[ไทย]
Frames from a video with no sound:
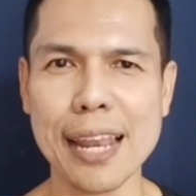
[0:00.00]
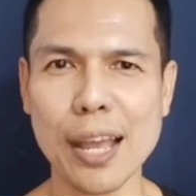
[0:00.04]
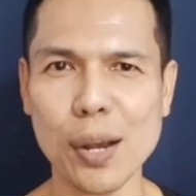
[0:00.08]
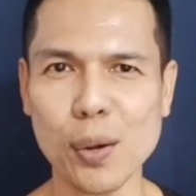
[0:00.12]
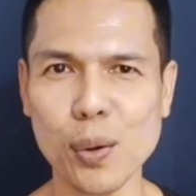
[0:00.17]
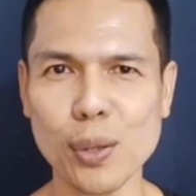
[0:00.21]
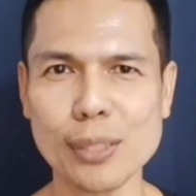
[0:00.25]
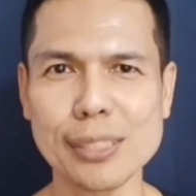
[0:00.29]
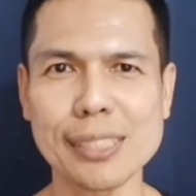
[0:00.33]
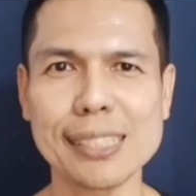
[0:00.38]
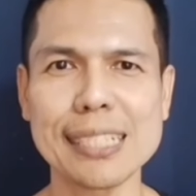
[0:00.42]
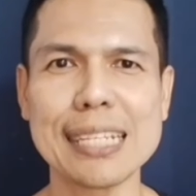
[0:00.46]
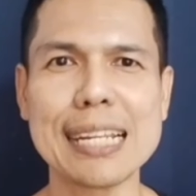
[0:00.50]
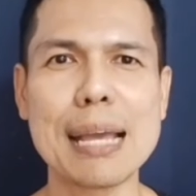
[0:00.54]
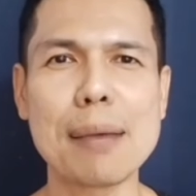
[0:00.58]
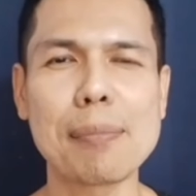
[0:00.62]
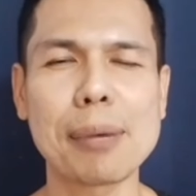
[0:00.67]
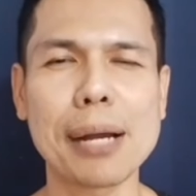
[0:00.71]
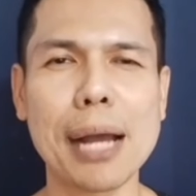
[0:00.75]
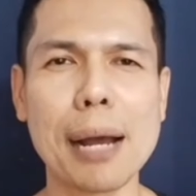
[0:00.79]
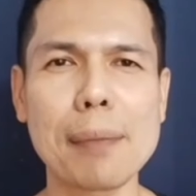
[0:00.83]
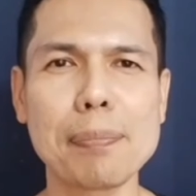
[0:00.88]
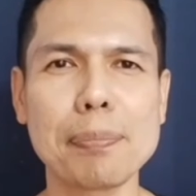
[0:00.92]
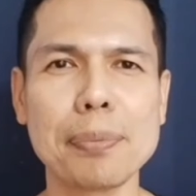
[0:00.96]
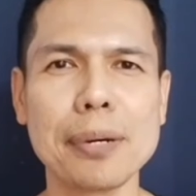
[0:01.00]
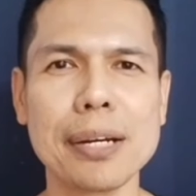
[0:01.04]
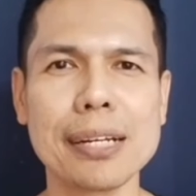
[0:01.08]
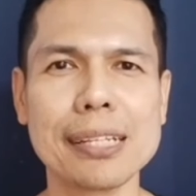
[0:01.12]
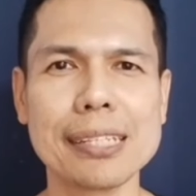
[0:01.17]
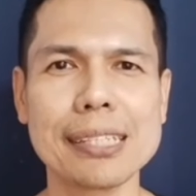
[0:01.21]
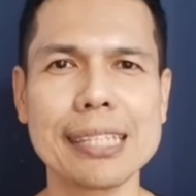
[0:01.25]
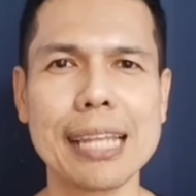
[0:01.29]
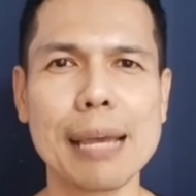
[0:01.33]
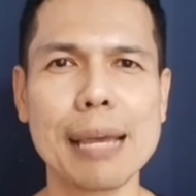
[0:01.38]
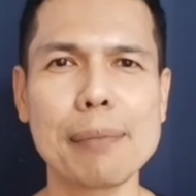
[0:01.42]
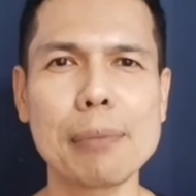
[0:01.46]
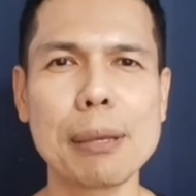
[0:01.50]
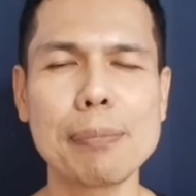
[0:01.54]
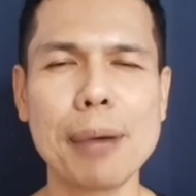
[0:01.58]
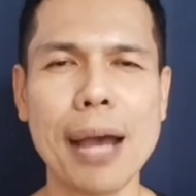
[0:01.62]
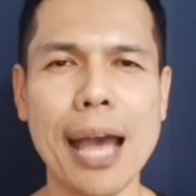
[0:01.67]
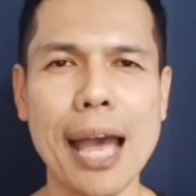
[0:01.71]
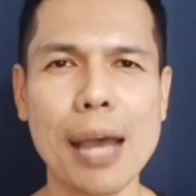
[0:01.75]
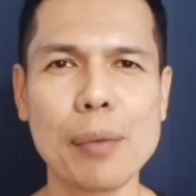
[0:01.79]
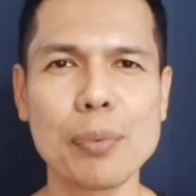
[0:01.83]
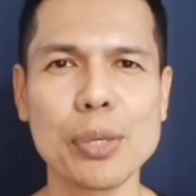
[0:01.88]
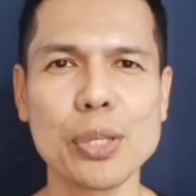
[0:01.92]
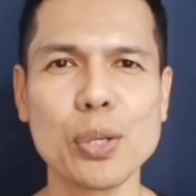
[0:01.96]
และกดสี่เหลี่ยมครับ เพื่อจะได้ไม่
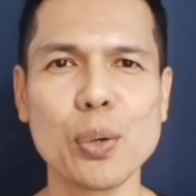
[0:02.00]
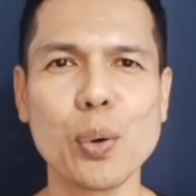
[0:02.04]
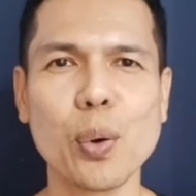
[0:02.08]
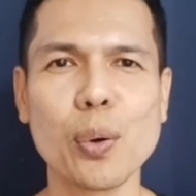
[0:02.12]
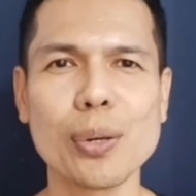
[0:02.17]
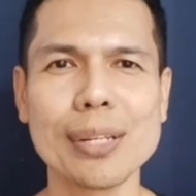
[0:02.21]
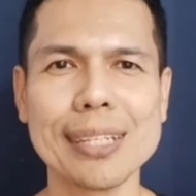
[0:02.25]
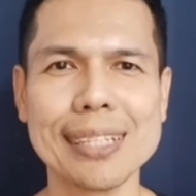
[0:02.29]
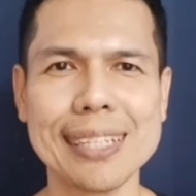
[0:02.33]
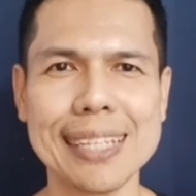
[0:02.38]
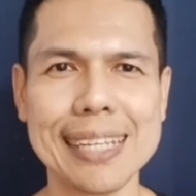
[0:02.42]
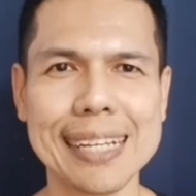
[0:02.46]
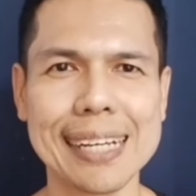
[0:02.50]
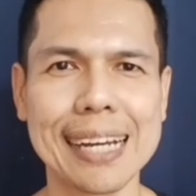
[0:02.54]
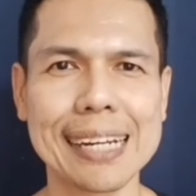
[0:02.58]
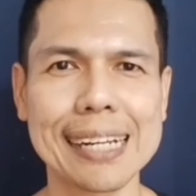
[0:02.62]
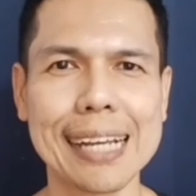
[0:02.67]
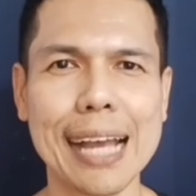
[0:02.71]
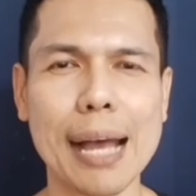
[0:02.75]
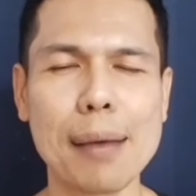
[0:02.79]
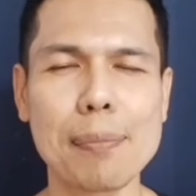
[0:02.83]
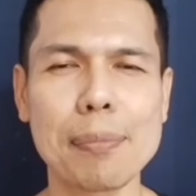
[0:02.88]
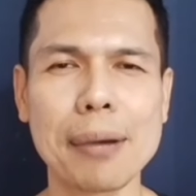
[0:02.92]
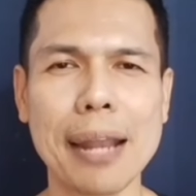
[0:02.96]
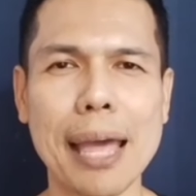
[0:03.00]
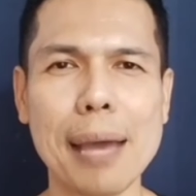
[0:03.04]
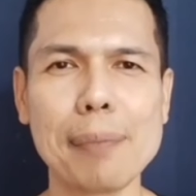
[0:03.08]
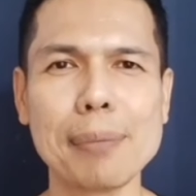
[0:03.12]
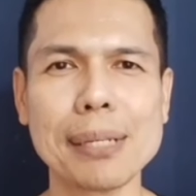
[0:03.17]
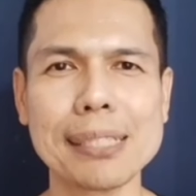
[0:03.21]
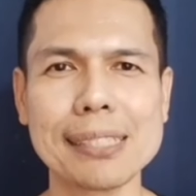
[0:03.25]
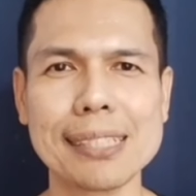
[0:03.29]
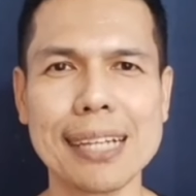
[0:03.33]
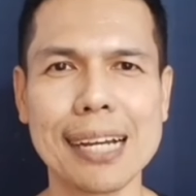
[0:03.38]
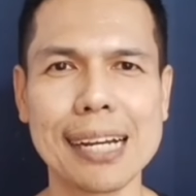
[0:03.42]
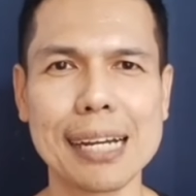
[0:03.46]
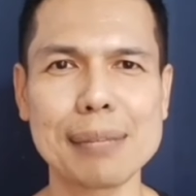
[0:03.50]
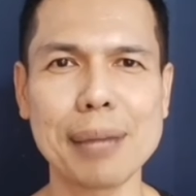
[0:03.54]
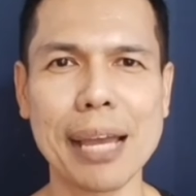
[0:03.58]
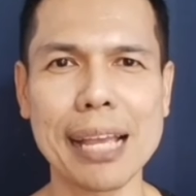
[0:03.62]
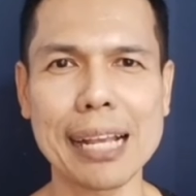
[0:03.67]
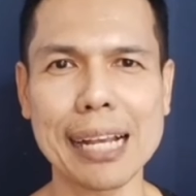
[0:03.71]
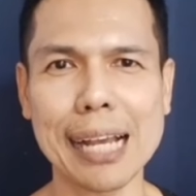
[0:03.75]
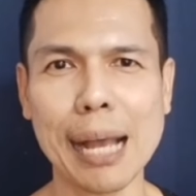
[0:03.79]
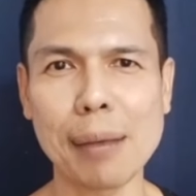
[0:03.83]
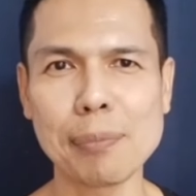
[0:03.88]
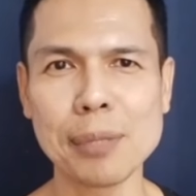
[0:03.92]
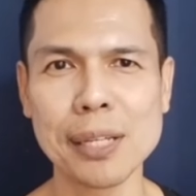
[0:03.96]
พลาดวิดีโอดีๆกันครับ และมาเจอกันให
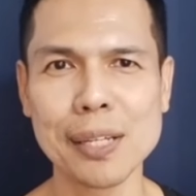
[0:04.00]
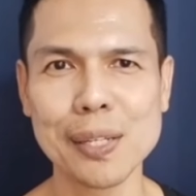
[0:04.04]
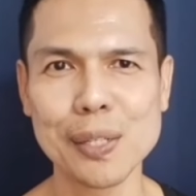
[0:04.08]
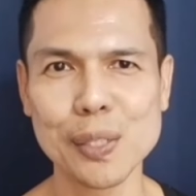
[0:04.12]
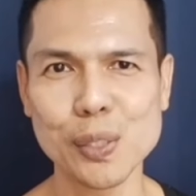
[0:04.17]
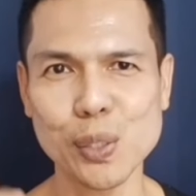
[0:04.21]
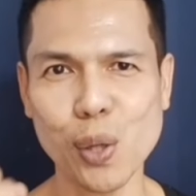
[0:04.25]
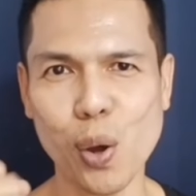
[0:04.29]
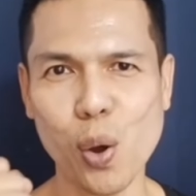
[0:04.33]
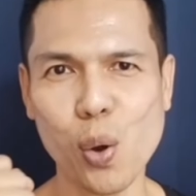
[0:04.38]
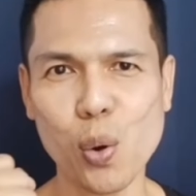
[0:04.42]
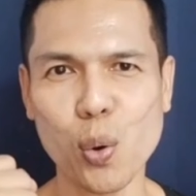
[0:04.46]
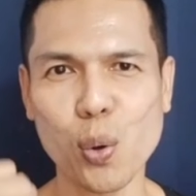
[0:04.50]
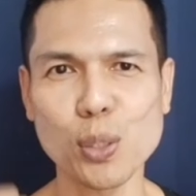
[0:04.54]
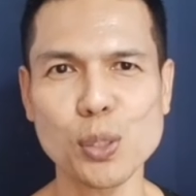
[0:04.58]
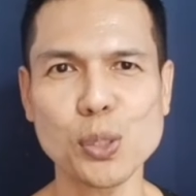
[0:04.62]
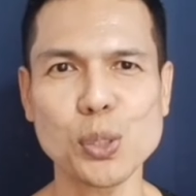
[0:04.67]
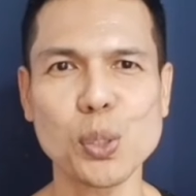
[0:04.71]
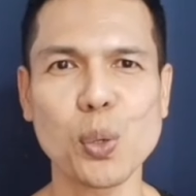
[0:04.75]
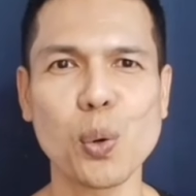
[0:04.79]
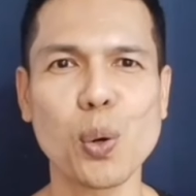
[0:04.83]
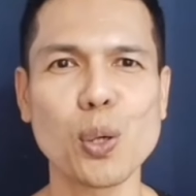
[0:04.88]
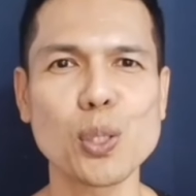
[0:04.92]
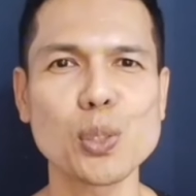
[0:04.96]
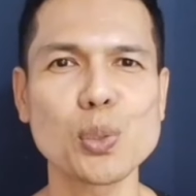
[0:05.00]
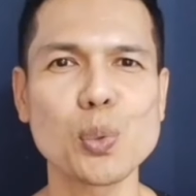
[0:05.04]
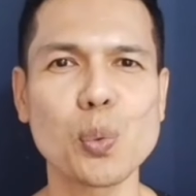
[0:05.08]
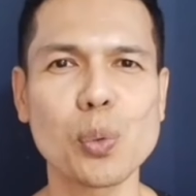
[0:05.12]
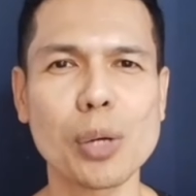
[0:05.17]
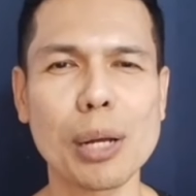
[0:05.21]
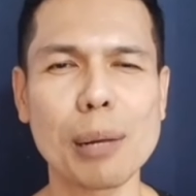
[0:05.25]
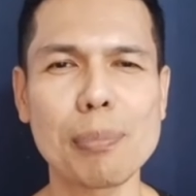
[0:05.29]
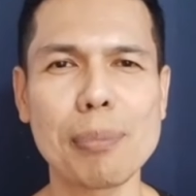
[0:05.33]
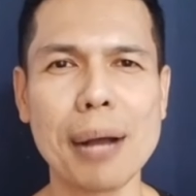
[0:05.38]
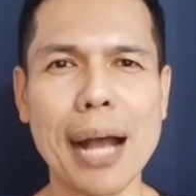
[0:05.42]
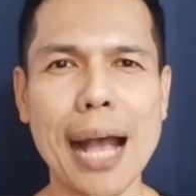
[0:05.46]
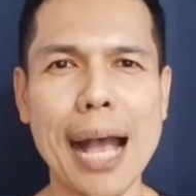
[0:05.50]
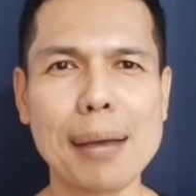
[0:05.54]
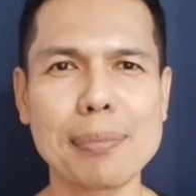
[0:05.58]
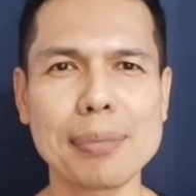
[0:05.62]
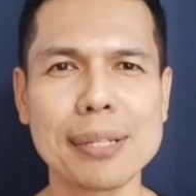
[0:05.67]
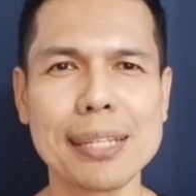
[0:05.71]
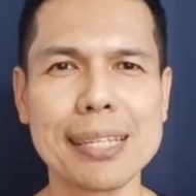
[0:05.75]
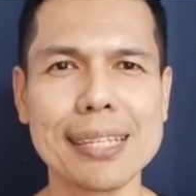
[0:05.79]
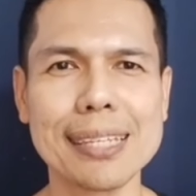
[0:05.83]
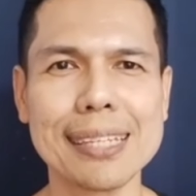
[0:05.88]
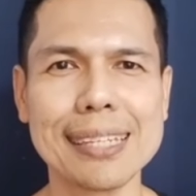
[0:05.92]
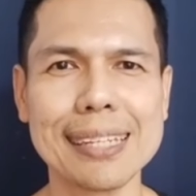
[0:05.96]
ม่กับช่องโคชโจสุขภา
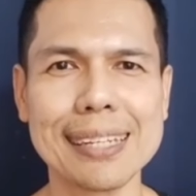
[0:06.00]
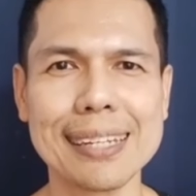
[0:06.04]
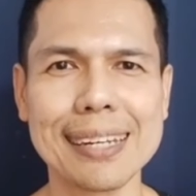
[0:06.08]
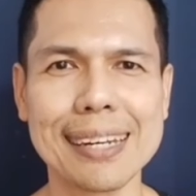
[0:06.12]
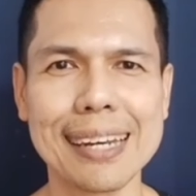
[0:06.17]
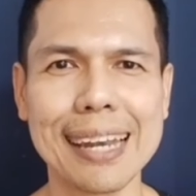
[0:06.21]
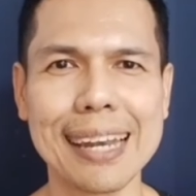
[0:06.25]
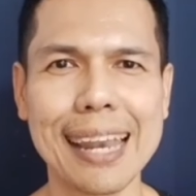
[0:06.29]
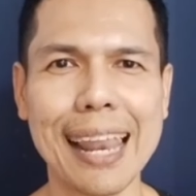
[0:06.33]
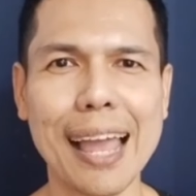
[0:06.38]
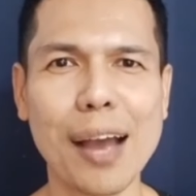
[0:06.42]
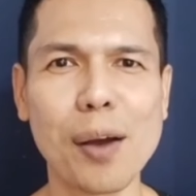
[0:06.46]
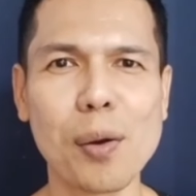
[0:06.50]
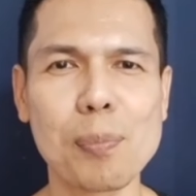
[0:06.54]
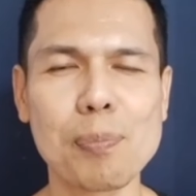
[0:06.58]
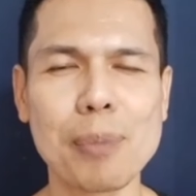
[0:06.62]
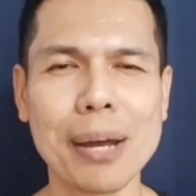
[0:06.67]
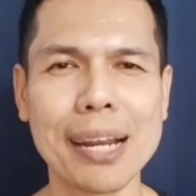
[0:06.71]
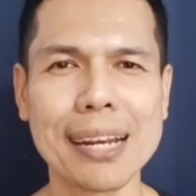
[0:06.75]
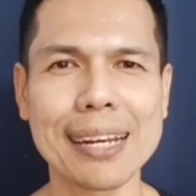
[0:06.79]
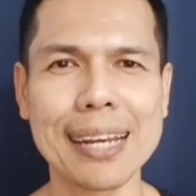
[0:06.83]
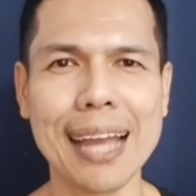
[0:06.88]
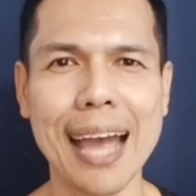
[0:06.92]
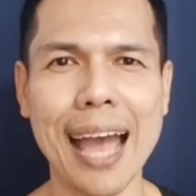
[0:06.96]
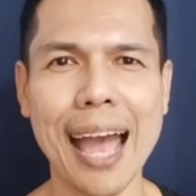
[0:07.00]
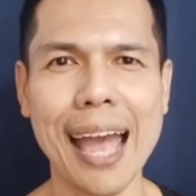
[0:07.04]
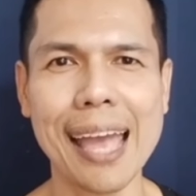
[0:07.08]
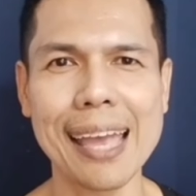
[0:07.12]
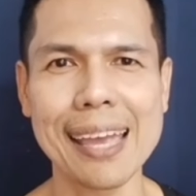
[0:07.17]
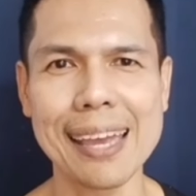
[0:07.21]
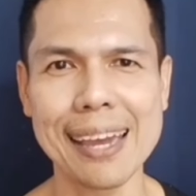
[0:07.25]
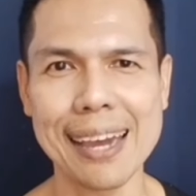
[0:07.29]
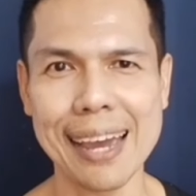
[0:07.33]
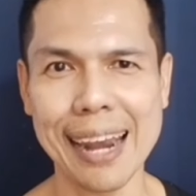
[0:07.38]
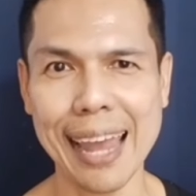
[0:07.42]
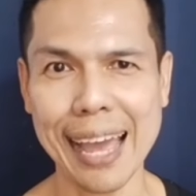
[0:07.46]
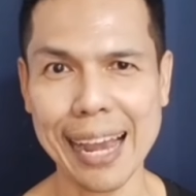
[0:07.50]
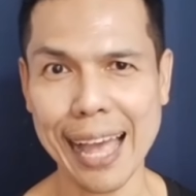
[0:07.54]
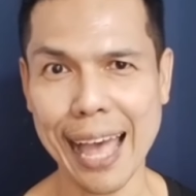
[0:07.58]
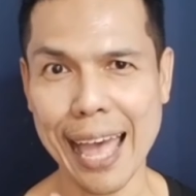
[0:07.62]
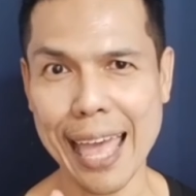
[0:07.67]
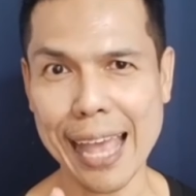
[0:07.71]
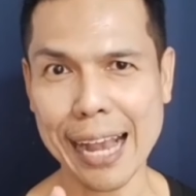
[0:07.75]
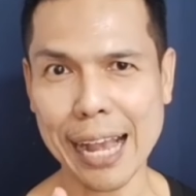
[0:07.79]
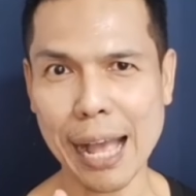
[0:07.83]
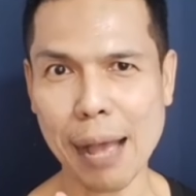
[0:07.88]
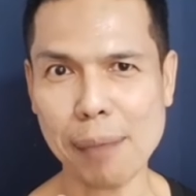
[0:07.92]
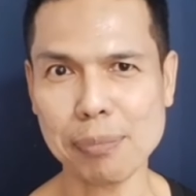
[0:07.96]
พดีเหล่าบรรดาและใค
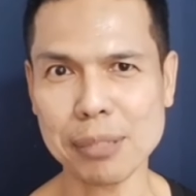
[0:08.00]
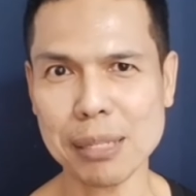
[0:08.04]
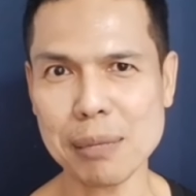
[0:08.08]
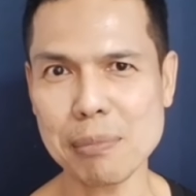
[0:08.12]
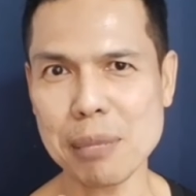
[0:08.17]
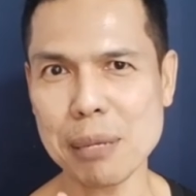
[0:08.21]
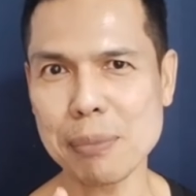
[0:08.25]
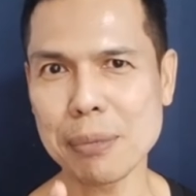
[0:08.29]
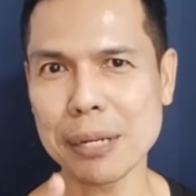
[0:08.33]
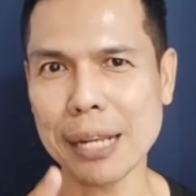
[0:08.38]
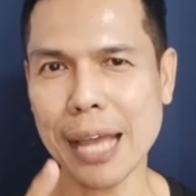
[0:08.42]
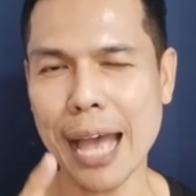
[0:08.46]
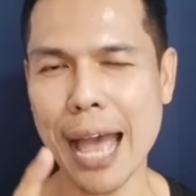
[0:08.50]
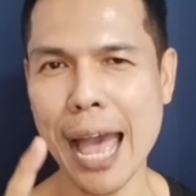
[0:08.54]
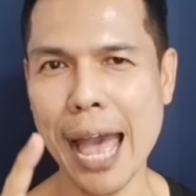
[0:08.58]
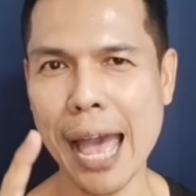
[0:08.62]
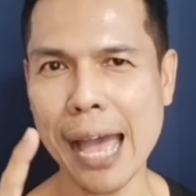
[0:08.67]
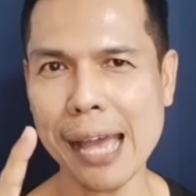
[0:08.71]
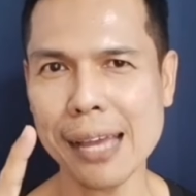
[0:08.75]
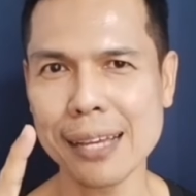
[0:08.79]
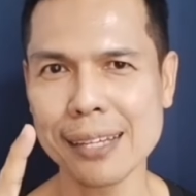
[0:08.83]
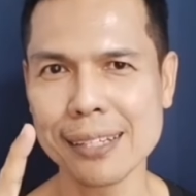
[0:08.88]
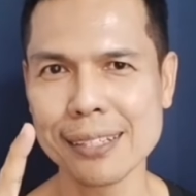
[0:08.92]
รครับที่มีปัญหา